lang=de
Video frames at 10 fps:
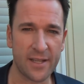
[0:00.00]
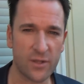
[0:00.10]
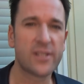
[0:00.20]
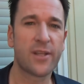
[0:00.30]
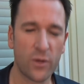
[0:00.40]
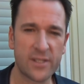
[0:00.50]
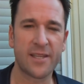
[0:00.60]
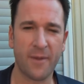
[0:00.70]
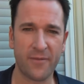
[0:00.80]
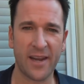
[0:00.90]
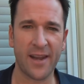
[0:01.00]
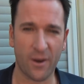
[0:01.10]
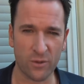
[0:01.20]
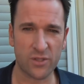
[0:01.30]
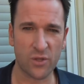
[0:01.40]
Also es lohnt sich immer wieder
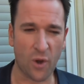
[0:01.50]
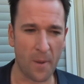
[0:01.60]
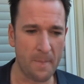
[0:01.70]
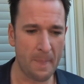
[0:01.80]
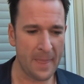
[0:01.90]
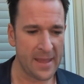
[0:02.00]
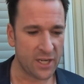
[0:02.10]
nach Russ zu kommen.